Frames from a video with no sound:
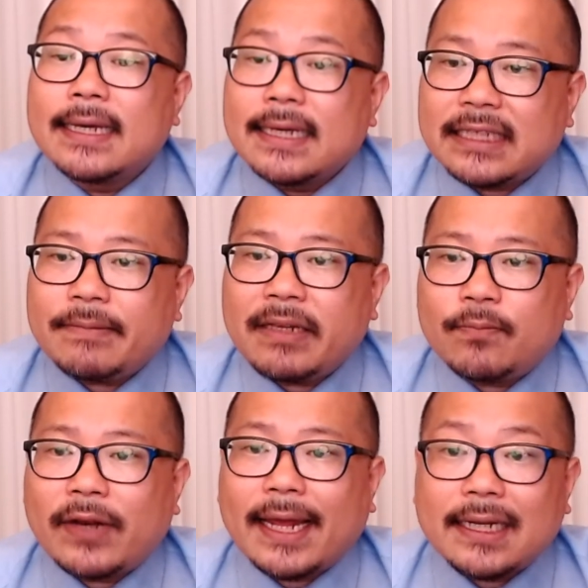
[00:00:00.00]

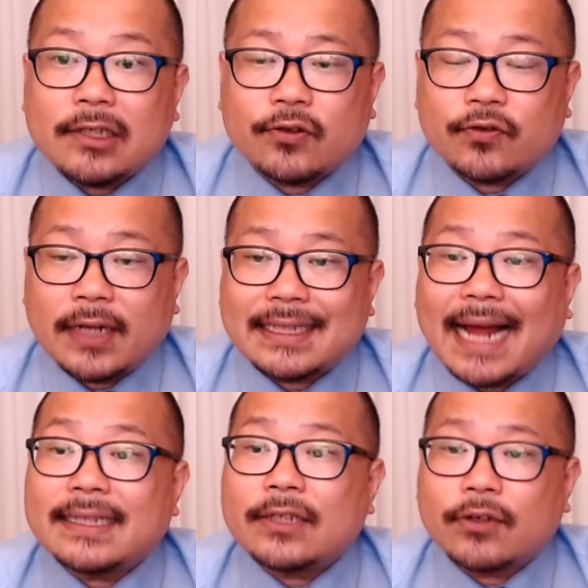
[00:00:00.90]
11분의 1 수준의
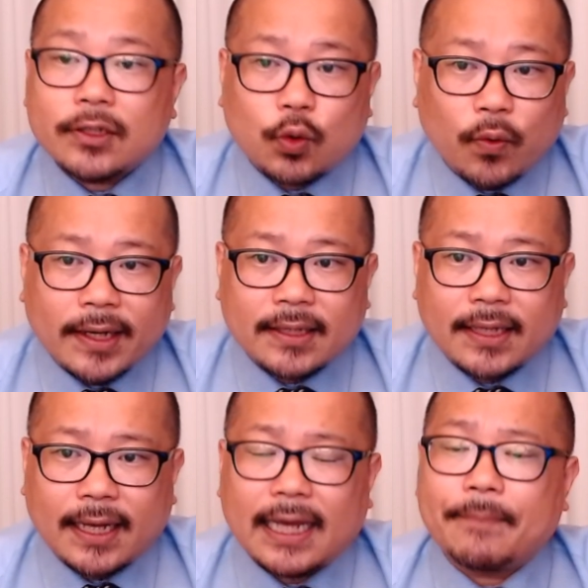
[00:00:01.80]
상대적인
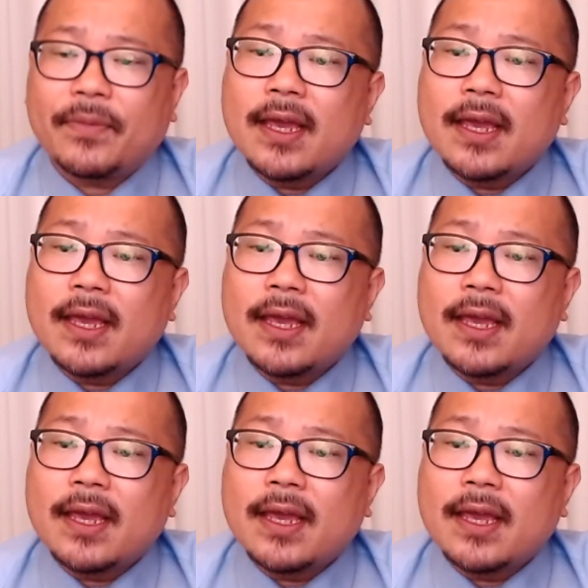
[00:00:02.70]
소액인데